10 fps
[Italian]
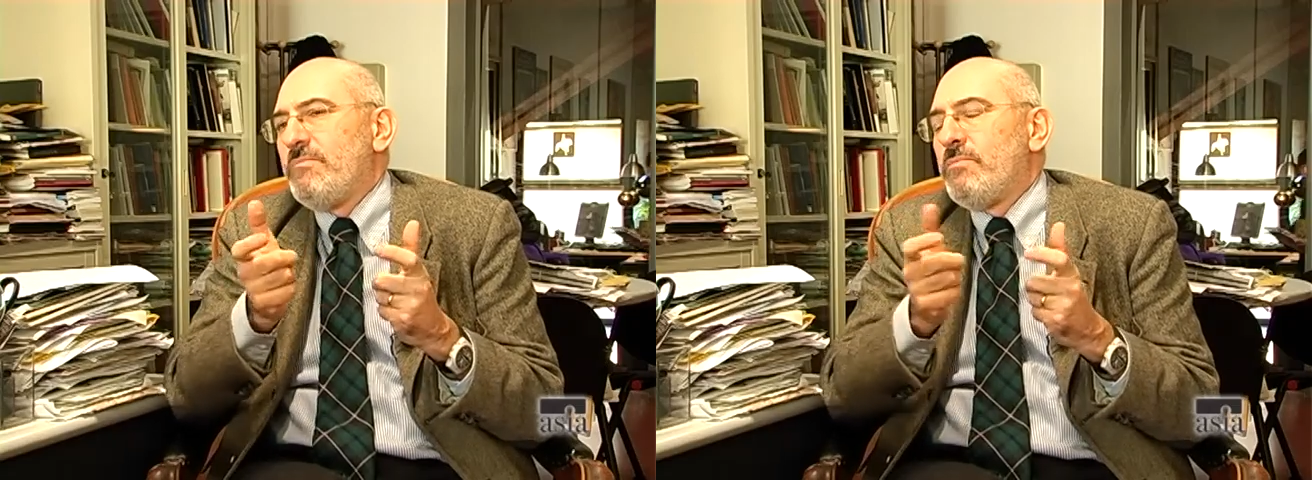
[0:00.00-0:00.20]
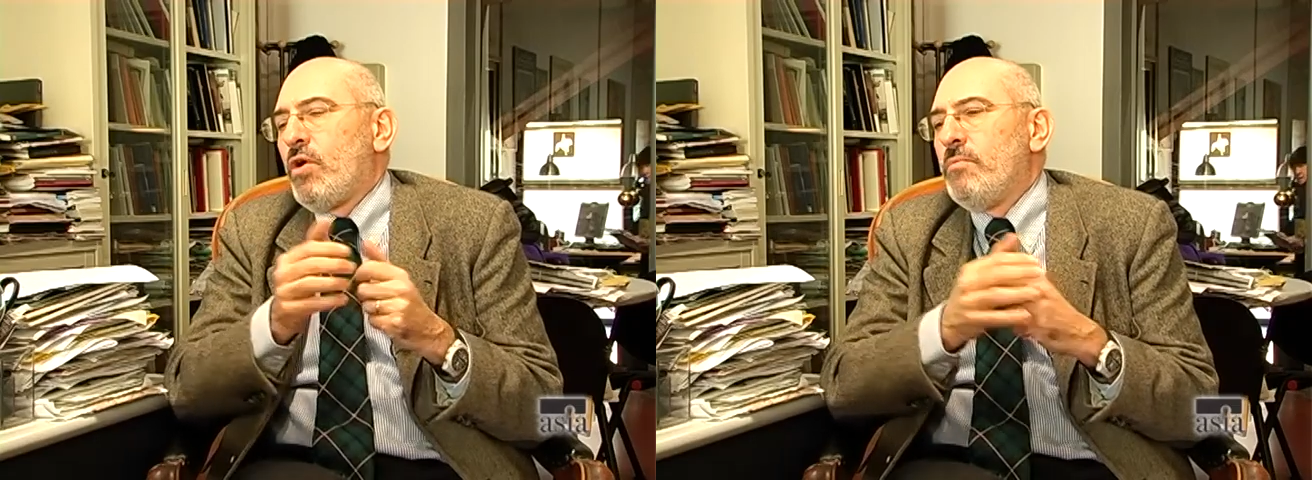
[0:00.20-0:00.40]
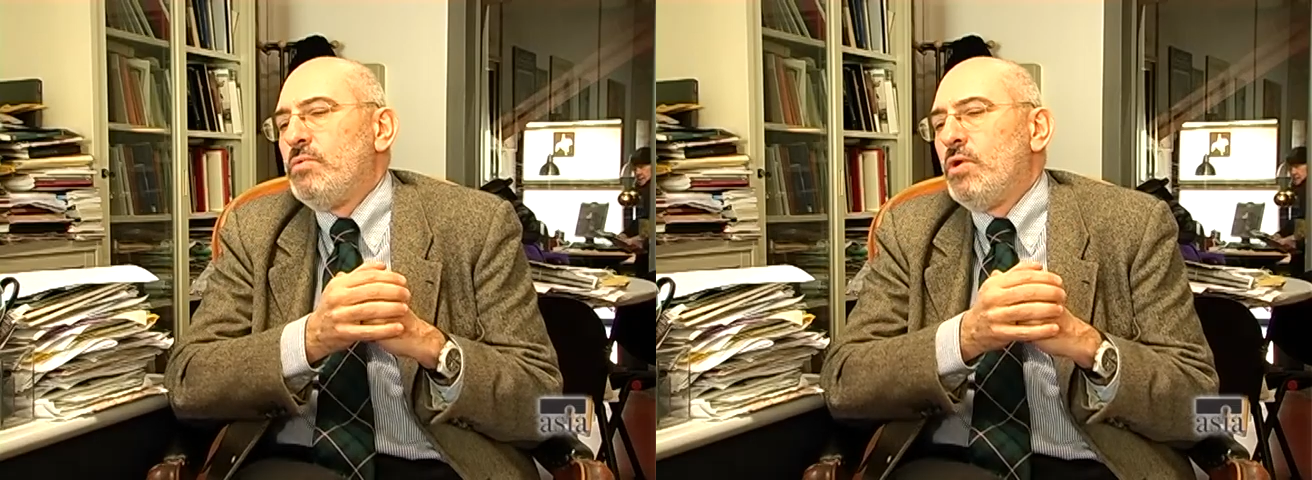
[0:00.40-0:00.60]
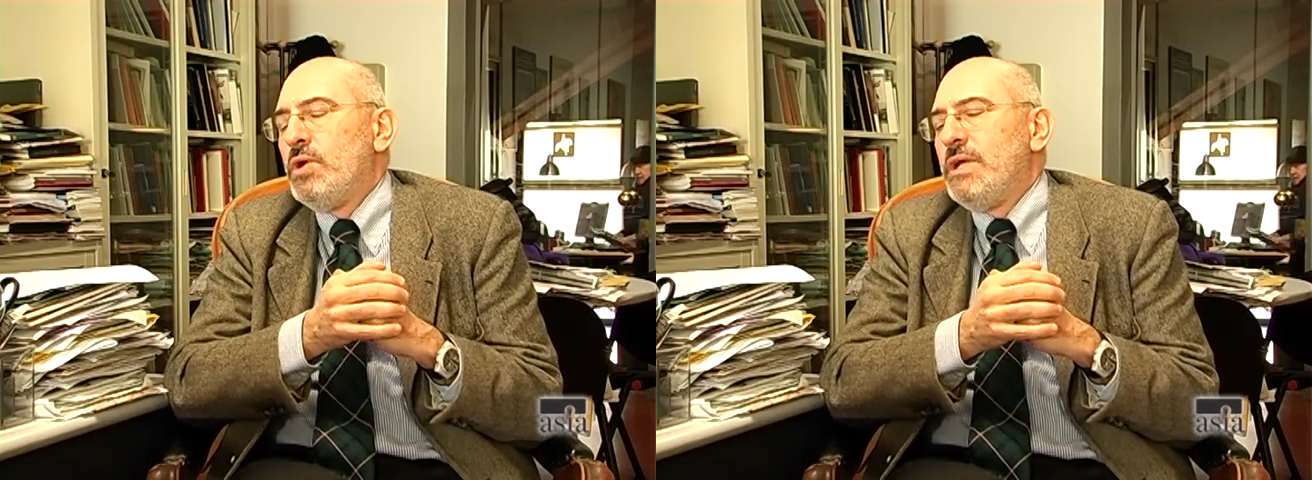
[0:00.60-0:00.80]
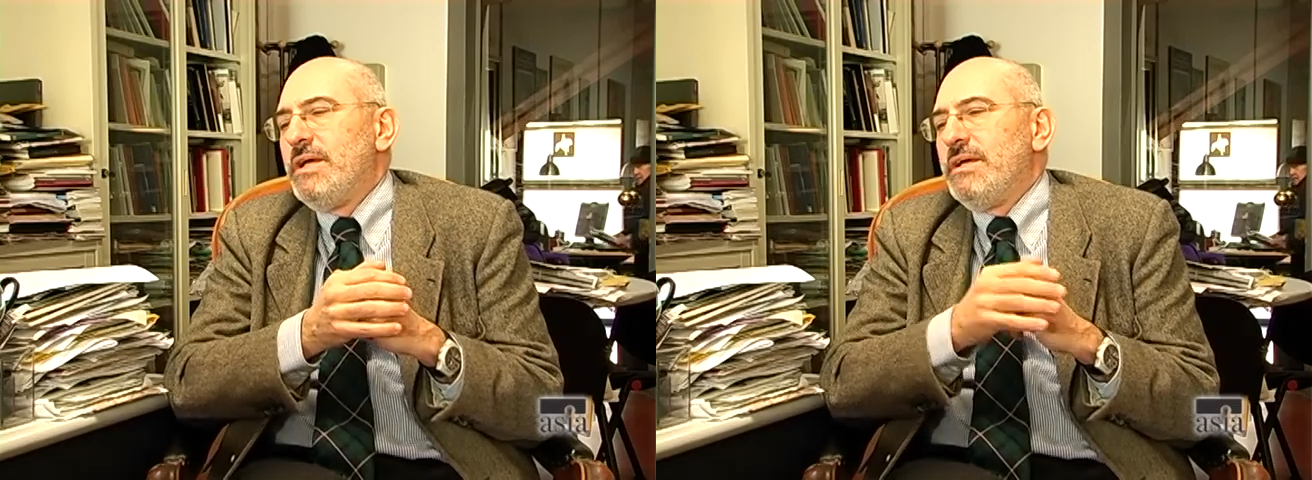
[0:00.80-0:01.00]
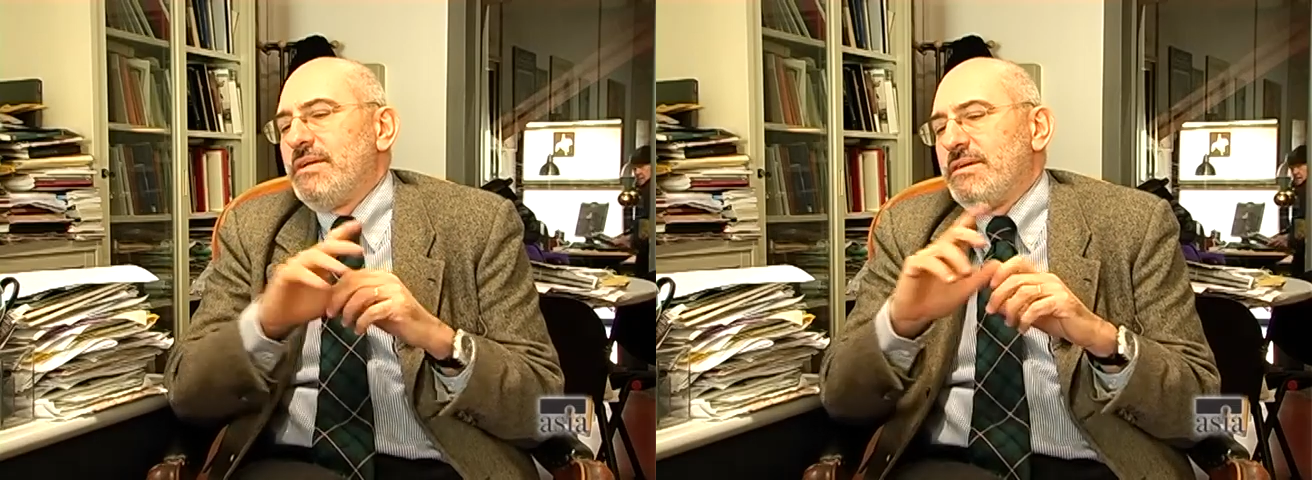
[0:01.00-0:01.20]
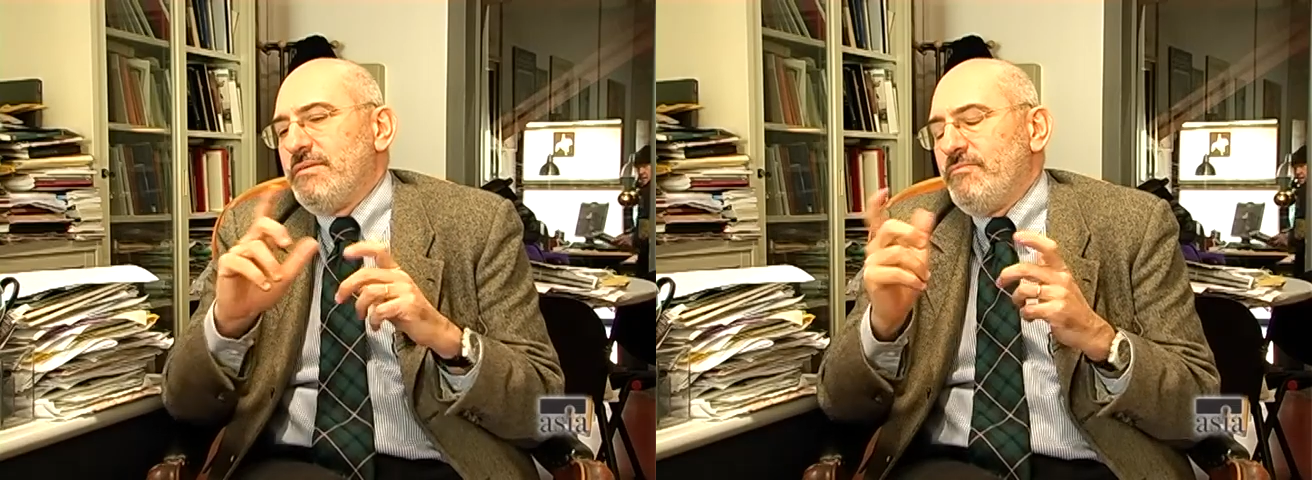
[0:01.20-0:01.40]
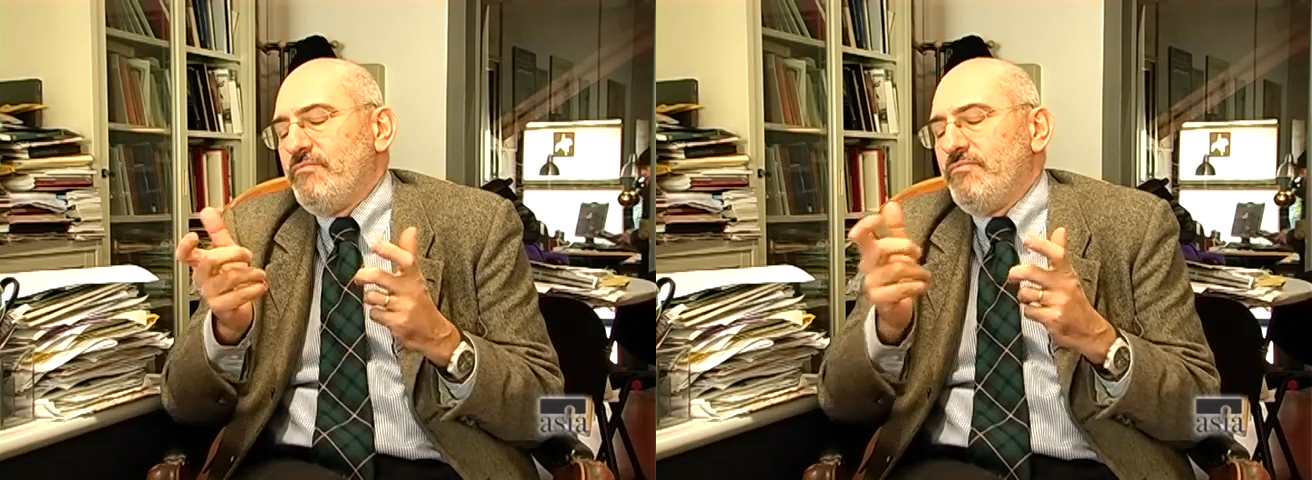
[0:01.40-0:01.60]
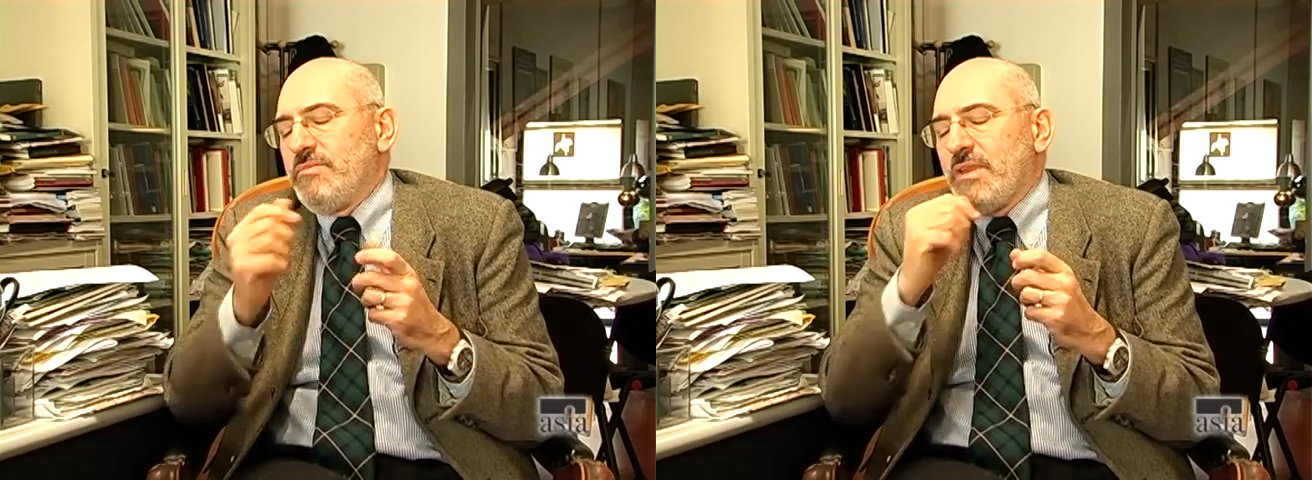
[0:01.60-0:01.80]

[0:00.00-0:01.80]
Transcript: proprio ehm,